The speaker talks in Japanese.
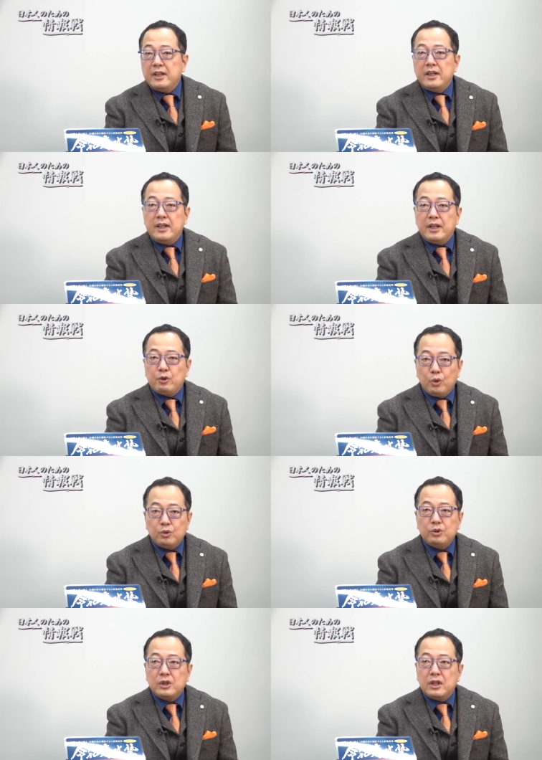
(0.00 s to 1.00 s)
えー、こ
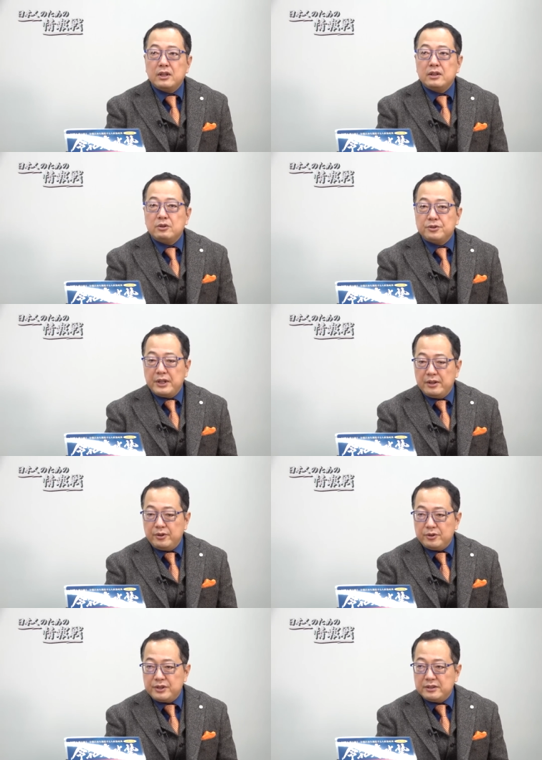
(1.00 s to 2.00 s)
んなあの占
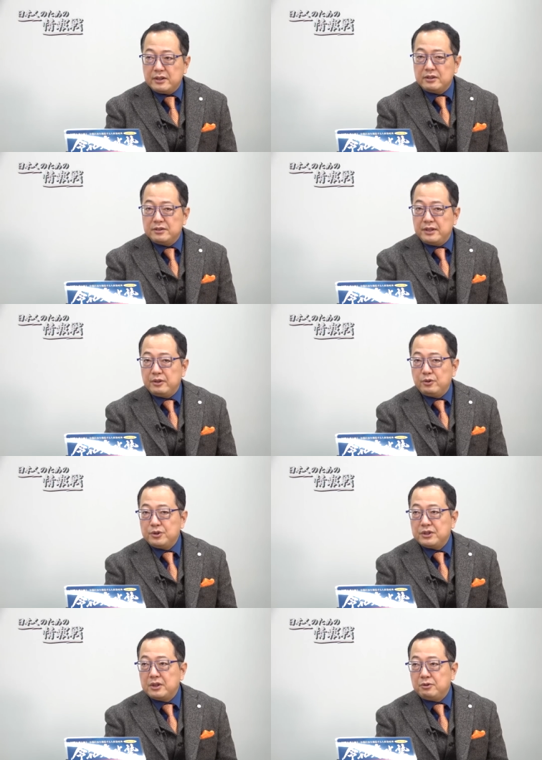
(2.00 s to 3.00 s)
領政策に成
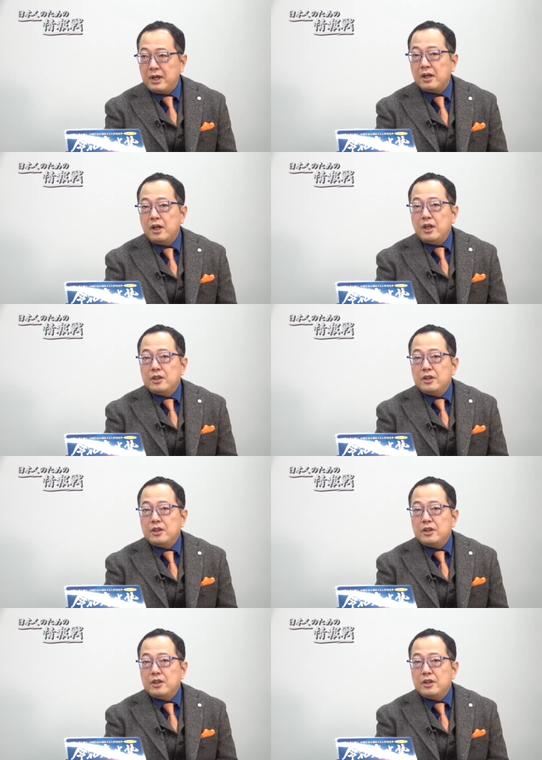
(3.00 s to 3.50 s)
功したのは